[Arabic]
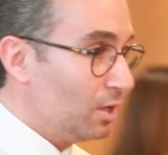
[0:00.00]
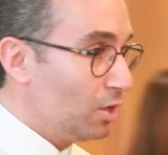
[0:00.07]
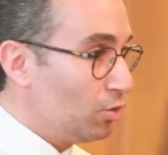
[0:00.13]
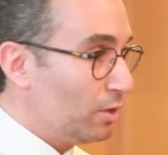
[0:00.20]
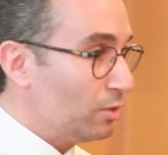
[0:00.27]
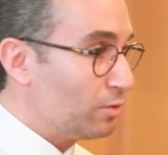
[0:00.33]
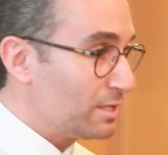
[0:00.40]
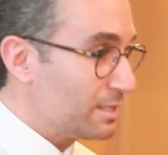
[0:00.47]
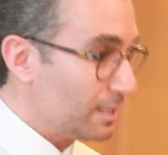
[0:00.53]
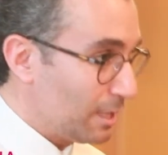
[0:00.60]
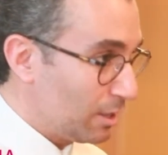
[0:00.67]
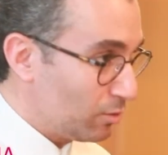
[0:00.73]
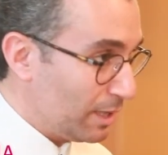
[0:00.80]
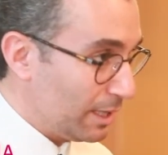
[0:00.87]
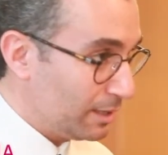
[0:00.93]
هو الوسيله
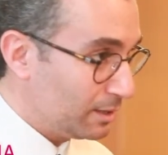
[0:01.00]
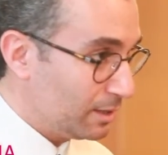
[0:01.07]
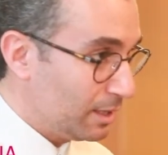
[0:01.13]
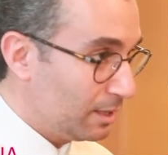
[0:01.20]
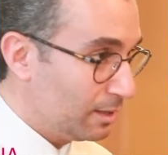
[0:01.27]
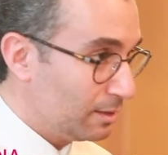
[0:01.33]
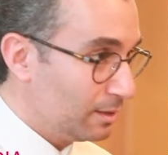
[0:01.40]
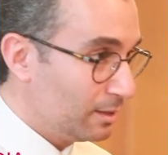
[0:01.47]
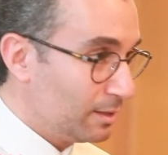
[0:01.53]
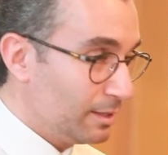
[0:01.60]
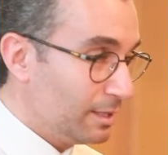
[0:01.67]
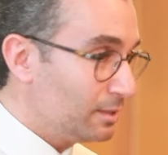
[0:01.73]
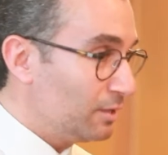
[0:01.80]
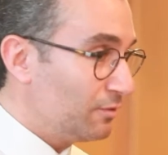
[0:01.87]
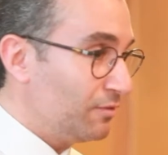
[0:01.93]
الوحيده
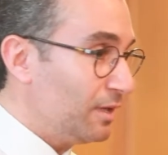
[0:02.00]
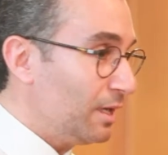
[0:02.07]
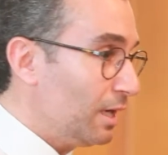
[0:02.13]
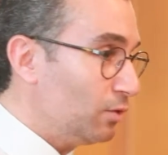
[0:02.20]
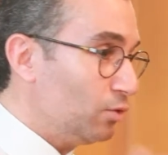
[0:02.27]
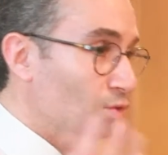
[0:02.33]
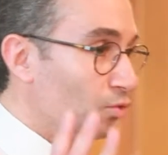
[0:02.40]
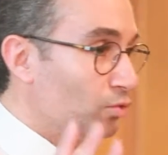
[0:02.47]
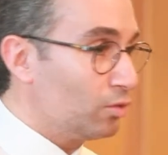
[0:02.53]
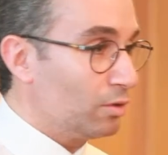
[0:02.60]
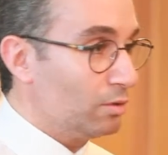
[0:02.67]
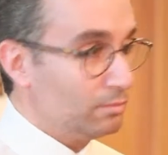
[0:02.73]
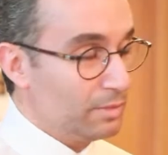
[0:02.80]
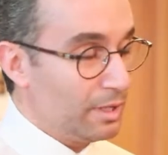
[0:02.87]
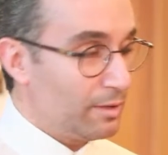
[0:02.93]
للدفاع عن
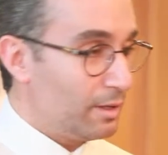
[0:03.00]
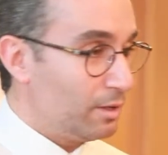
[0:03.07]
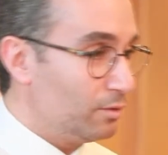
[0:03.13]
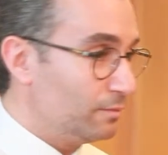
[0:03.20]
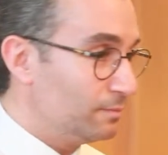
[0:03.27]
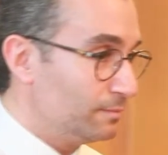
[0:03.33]
حقوقهم هذا هو